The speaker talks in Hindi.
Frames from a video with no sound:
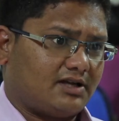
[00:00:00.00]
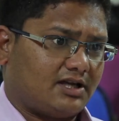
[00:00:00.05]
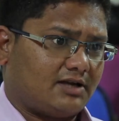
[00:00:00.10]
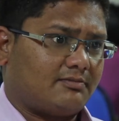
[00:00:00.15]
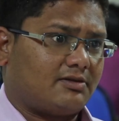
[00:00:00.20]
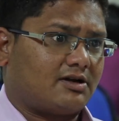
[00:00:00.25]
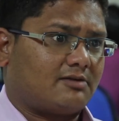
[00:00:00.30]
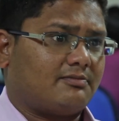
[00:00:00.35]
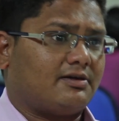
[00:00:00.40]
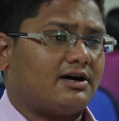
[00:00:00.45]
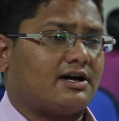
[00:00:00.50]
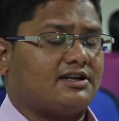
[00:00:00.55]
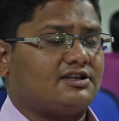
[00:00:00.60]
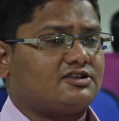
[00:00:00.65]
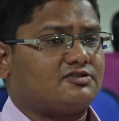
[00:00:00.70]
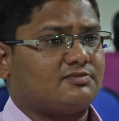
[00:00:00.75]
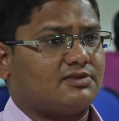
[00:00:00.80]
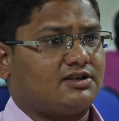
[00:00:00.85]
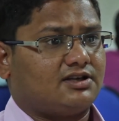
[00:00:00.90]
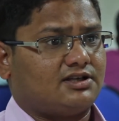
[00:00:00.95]
एक बार
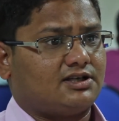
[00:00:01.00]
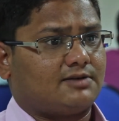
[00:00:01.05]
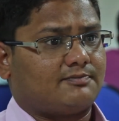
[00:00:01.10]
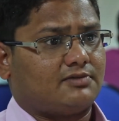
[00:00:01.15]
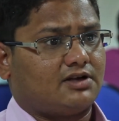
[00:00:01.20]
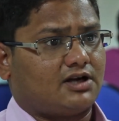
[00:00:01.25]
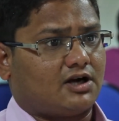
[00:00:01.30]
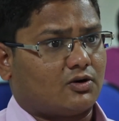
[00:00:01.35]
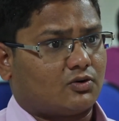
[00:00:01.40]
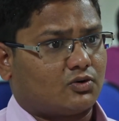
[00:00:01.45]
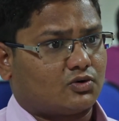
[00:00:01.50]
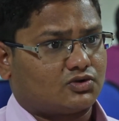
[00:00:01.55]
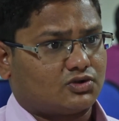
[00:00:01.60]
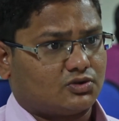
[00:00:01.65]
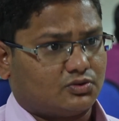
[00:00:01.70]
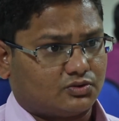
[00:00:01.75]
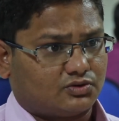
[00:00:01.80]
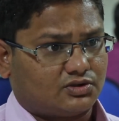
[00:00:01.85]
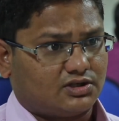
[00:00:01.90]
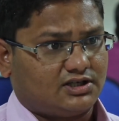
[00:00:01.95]
बारिश में ये अपने ऑटो से
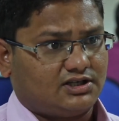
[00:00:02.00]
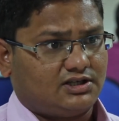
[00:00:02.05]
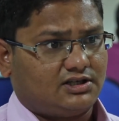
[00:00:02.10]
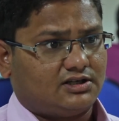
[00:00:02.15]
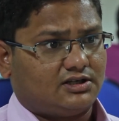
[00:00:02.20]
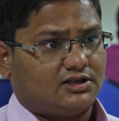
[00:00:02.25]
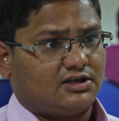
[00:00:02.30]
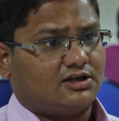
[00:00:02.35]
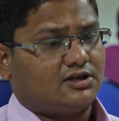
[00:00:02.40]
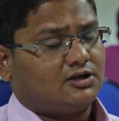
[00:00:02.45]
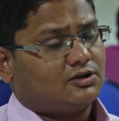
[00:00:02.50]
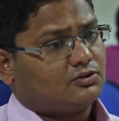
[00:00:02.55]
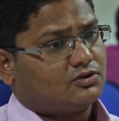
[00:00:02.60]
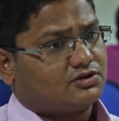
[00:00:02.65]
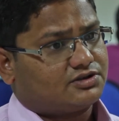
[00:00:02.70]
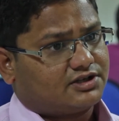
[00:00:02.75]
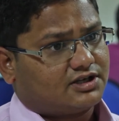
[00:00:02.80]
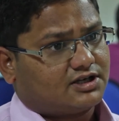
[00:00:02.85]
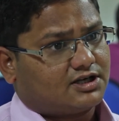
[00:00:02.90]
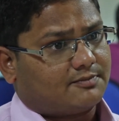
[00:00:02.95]
उतरी तो
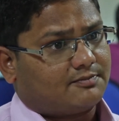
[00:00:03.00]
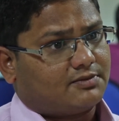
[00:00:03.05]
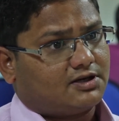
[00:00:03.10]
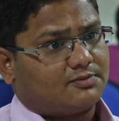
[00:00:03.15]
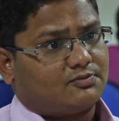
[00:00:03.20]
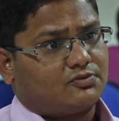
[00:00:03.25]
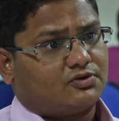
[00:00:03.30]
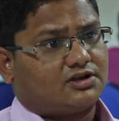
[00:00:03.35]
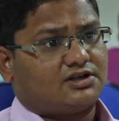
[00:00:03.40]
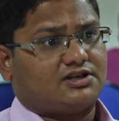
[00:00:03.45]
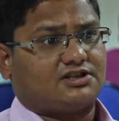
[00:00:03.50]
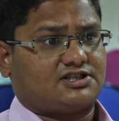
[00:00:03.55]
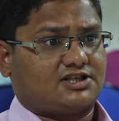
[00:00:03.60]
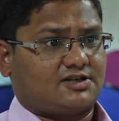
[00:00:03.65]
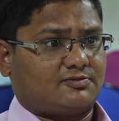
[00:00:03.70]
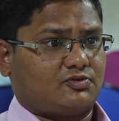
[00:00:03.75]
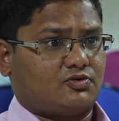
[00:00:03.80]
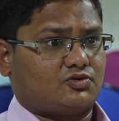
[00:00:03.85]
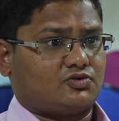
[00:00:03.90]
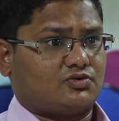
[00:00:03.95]
उसके कपड़े पूरे कीचड़
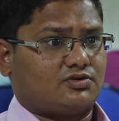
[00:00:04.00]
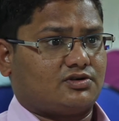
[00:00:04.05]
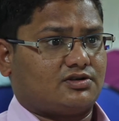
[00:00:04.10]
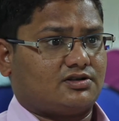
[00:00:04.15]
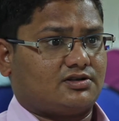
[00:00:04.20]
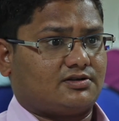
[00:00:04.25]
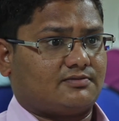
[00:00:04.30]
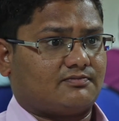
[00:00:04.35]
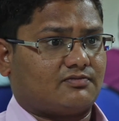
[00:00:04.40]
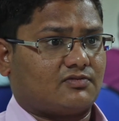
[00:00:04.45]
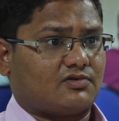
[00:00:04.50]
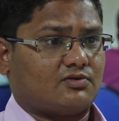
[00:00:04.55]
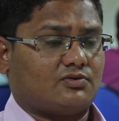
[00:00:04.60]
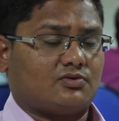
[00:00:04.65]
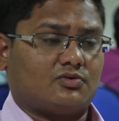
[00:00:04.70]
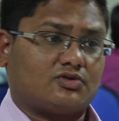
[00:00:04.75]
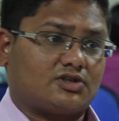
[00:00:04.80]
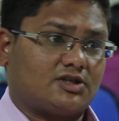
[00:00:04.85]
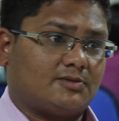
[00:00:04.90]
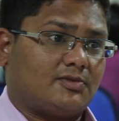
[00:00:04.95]
में हो चुके थे
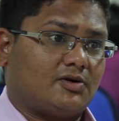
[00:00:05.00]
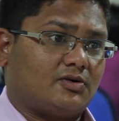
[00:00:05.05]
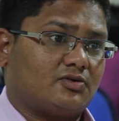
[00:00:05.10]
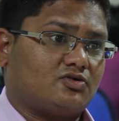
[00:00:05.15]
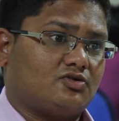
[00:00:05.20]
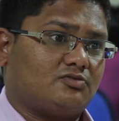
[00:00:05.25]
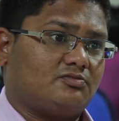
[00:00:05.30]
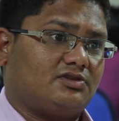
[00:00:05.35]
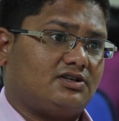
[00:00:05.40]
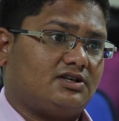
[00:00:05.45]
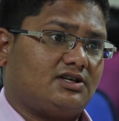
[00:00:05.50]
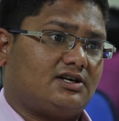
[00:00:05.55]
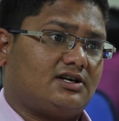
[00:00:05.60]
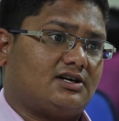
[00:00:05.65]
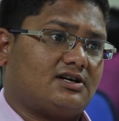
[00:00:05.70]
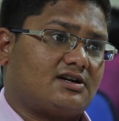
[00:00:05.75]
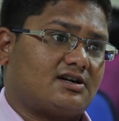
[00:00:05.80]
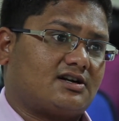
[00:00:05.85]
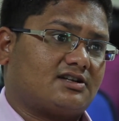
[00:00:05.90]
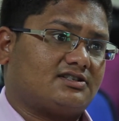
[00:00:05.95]
उसके बावजूद भी ये
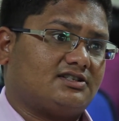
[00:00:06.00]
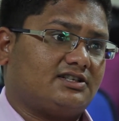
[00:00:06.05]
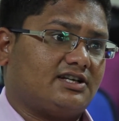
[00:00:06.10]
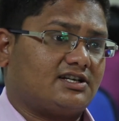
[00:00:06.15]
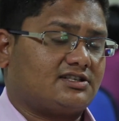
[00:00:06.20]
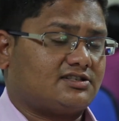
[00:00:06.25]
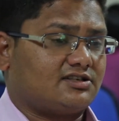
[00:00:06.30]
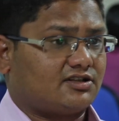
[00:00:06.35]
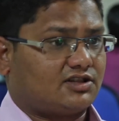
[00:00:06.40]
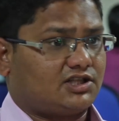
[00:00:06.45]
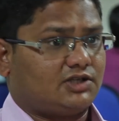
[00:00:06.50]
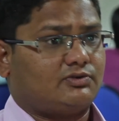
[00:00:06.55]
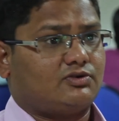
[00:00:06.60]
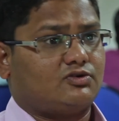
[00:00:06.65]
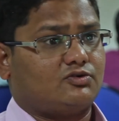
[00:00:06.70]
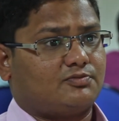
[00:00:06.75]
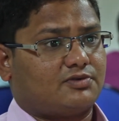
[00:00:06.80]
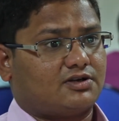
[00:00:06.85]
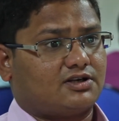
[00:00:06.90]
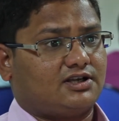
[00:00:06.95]
अठारह सीढ़ियाँ चढ़ते हुए
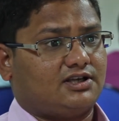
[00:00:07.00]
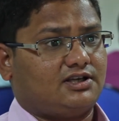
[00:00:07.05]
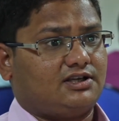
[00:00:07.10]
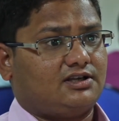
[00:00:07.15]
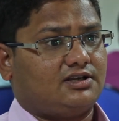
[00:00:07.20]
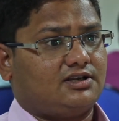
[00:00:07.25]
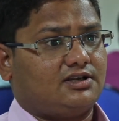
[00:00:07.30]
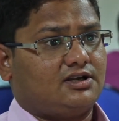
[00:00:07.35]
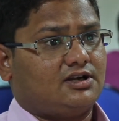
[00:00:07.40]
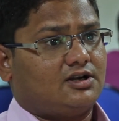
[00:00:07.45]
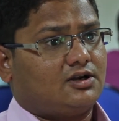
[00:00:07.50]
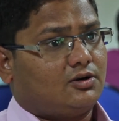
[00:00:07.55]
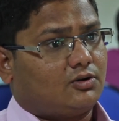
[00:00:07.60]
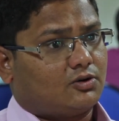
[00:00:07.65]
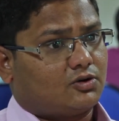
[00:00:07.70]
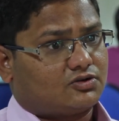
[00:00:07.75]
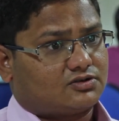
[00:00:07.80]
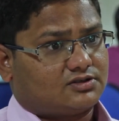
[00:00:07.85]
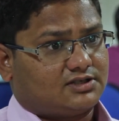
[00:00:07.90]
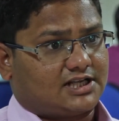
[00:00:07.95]
ऊपर गई
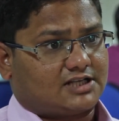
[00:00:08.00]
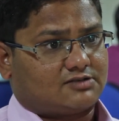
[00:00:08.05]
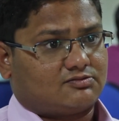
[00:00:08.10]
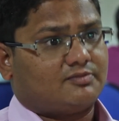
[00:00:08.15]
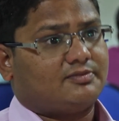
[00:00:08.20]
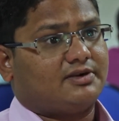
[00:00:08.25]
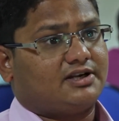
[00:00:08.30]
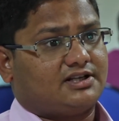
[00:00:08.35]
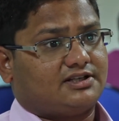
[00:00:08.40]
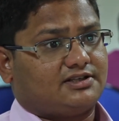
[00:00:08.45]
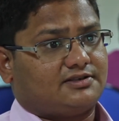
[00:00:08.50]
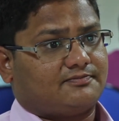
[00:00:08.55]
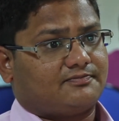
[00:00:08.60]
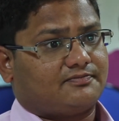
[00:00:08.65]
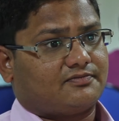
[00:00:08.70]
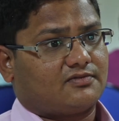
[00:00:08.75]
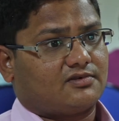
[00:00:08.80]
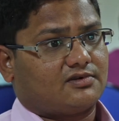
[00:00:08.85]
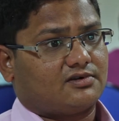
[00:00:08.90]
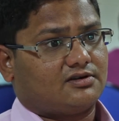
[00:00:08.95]
और उस क्लास में बैठी
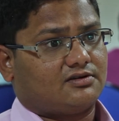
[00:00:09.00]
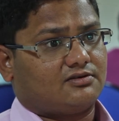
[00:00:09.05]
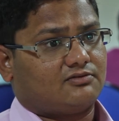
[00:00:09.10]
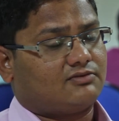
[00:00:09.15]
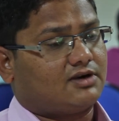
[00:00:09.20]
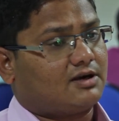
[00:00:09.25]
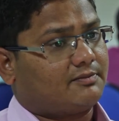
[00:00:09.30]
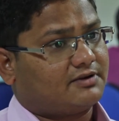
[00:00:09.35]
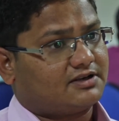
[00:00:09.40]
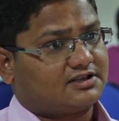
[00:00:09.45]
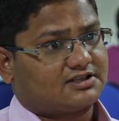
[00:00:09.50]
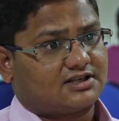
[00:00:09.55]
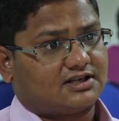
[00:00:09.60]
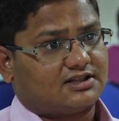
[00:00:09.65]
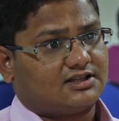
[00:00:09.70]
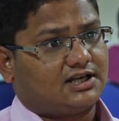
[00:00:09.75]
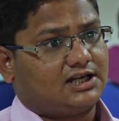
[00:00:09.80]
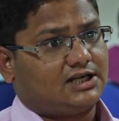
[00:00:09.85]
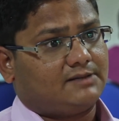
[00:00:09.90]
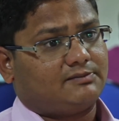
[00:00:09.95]
वहाँ पर इसका
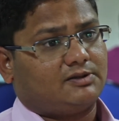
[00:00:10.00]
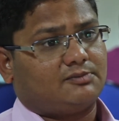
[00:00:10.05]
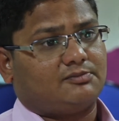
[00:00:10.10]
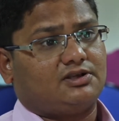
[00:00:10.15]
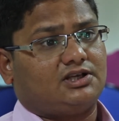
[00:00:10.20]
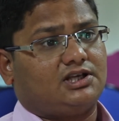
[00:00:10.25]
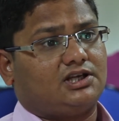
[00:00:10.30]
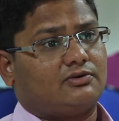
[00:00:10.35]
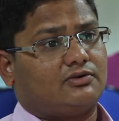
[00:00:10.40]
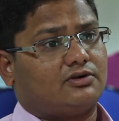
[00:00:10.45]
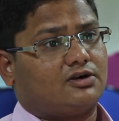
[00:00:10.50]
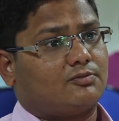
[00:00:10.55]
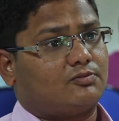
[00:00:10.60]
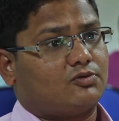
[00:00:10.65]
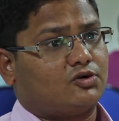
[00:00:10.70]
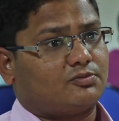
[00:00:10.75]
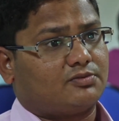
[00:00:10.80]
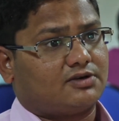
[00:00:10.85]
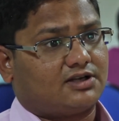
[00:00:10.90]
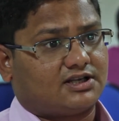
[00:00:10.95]
ध्यान अपने भीगे हुए
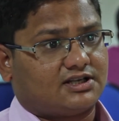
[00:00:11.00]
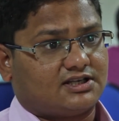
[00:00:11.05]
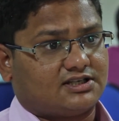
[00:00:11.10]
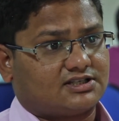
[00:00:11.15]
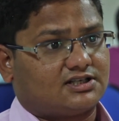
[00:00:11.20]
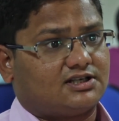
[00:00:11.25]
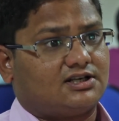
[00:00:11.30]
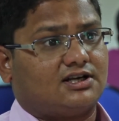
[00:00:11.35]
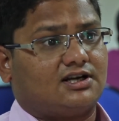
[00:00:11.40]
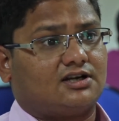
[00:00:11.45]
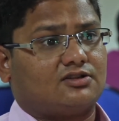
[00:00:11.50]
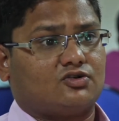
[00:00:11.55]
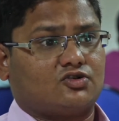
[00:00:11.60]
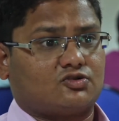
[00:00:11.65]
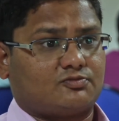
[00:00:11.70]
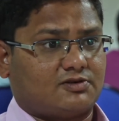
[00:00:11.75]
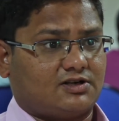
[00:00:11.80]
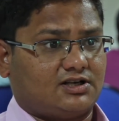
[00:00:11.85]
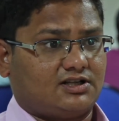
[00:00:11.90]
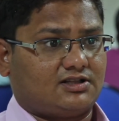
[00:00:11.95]
कपड़ों पर कीचड़ लगा था तो उस
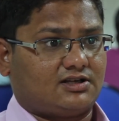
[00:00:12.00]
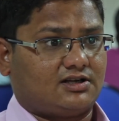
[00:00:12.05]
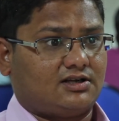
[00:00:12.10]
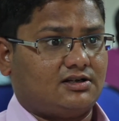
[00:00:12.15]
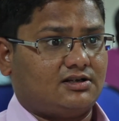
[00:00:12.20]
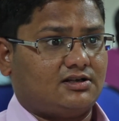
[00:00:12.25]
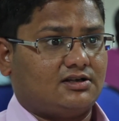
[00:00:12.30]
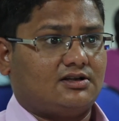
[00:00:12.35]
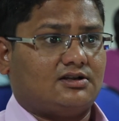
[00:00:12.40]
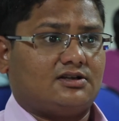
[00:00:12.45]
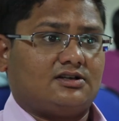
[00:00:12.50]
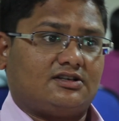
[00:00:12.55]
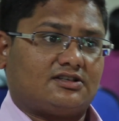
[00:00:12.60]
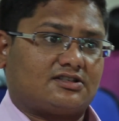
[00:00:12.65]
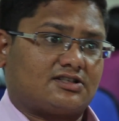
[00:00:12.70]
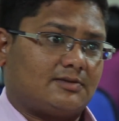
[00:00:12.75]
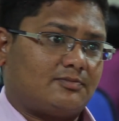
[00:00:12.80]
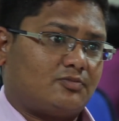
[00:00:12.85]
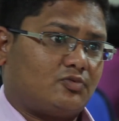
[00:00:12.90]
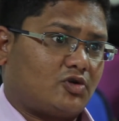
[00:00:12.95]
पर नहीं था
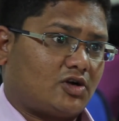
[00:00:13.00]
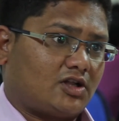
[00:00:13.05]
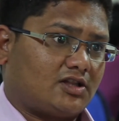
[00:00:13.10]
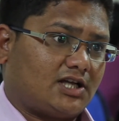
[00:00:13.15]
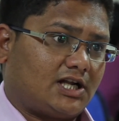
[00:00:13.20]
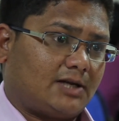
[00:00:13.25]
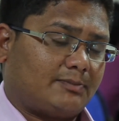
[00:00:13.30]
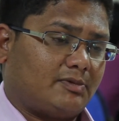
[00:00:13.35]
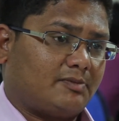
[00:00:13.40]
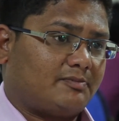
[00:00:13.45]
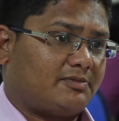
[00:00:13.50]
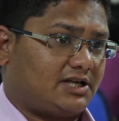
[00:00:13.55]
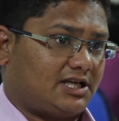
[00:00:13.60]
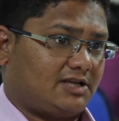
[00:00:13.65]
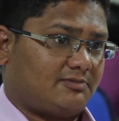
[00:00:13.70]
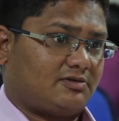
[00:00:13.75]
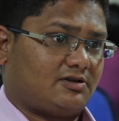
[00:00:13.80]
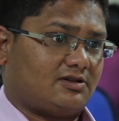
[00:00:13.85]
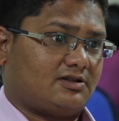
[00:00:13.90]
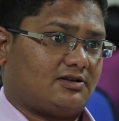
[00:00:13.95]
इसका पूरा ध्यान अपनी पढ़ाई
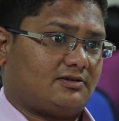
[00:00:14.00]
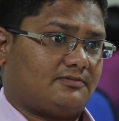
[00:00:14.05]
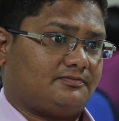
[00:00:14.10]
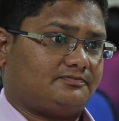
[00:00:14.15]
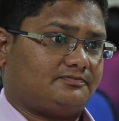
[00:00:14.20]
पर था